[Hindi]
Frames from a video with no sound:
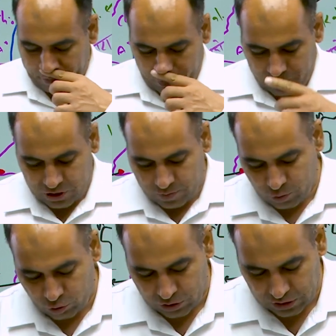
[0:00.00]
पश्चिमी
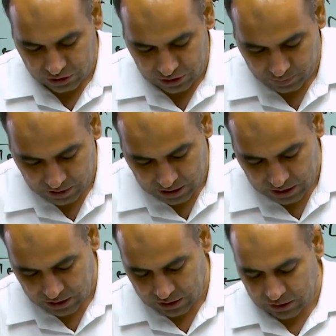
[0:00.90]
उत्तर सीमा
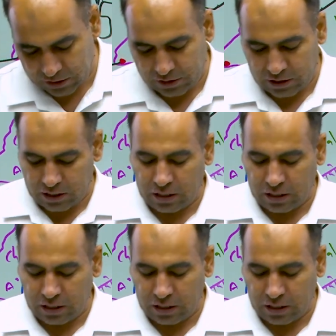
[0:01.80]
से